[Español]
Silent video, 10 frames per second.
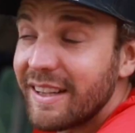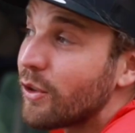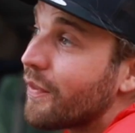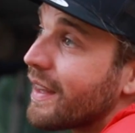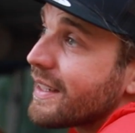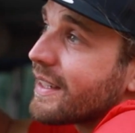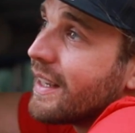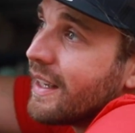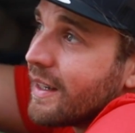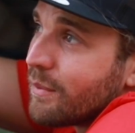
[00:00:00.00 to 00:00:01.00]
entonces
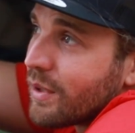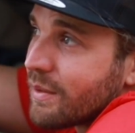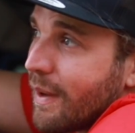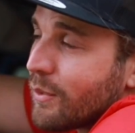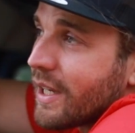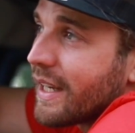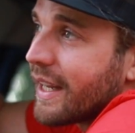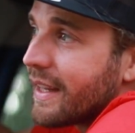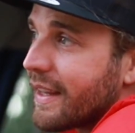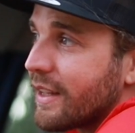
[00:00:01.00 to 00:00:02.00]
pues vamos a ir
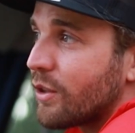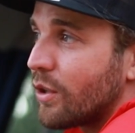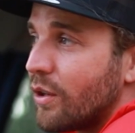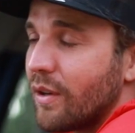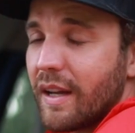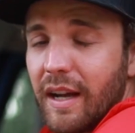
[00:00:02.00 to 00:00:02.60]
allí dentro.